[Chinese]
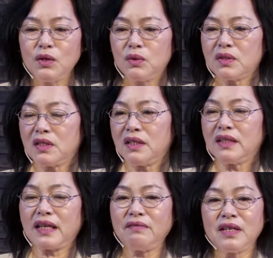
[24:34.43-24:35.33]
或者你
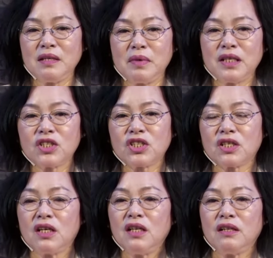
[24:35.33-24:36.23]
单位里面的
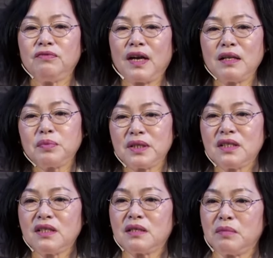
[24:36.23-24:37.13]
事，你发了脾
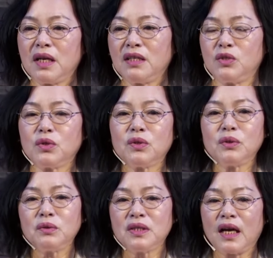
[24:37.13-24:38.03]
气怎么样？你去沟
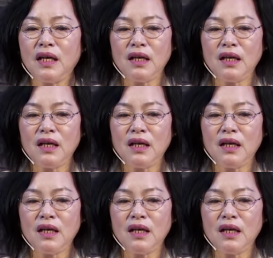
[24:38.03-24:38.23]
通一下。